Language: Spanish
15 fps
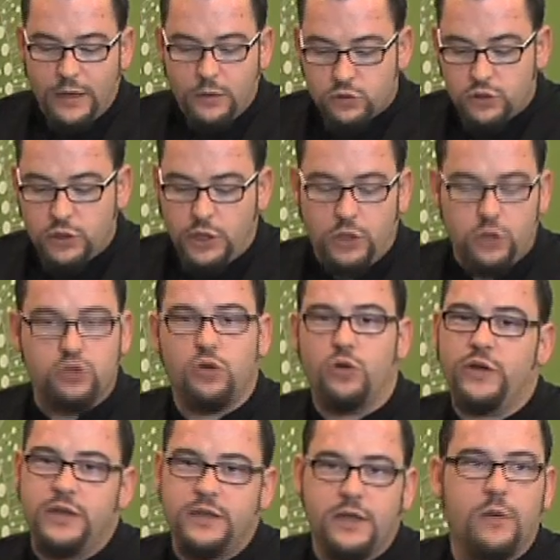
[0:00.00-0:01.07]
para los niños o
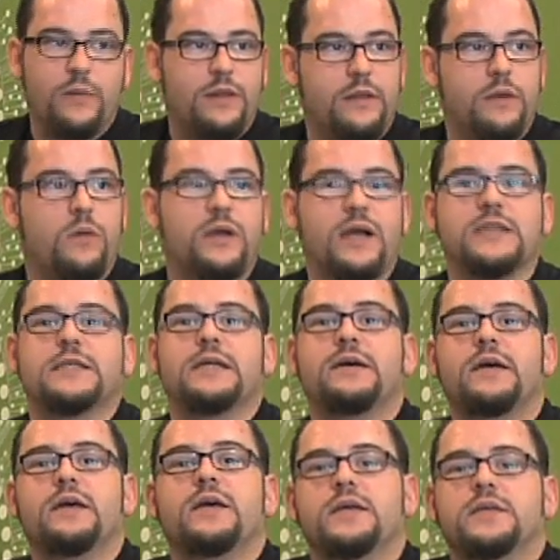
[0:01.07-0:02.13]
orientado para hacerlo en casa,